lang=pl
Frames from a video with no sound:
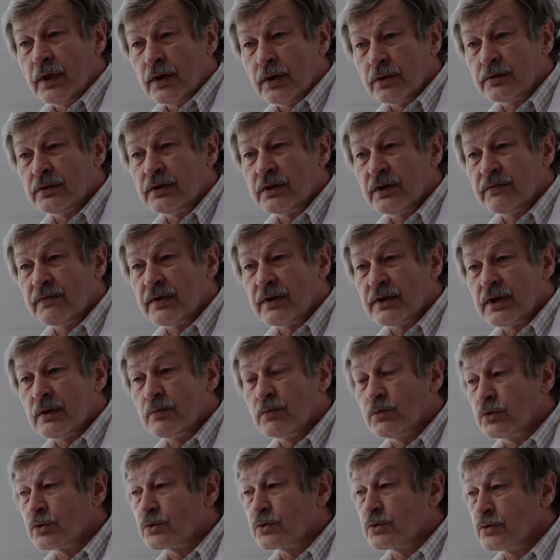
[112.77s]
oddawania
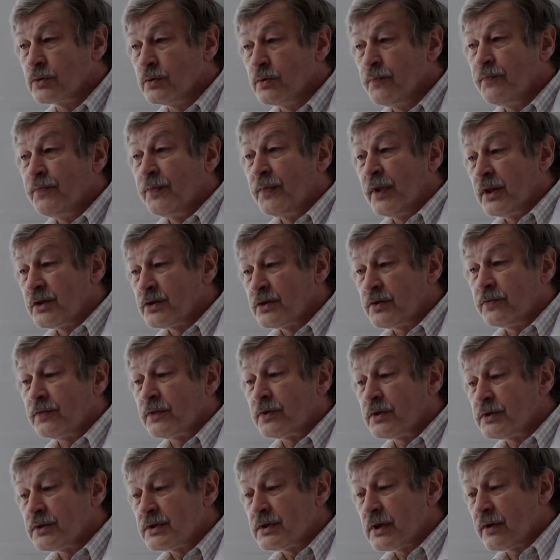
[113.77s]
moczu, co w
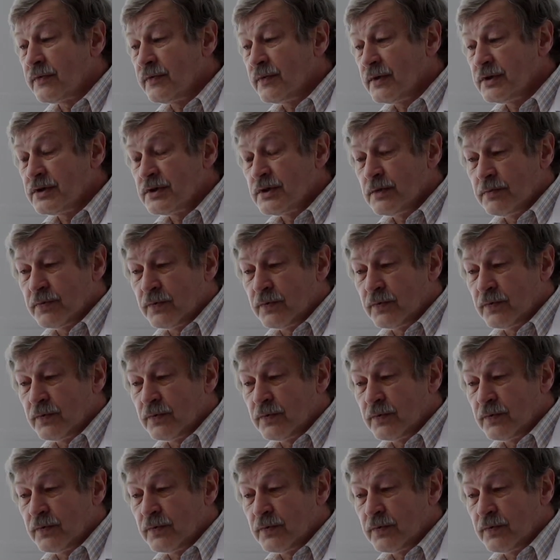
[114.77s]
konsekwencji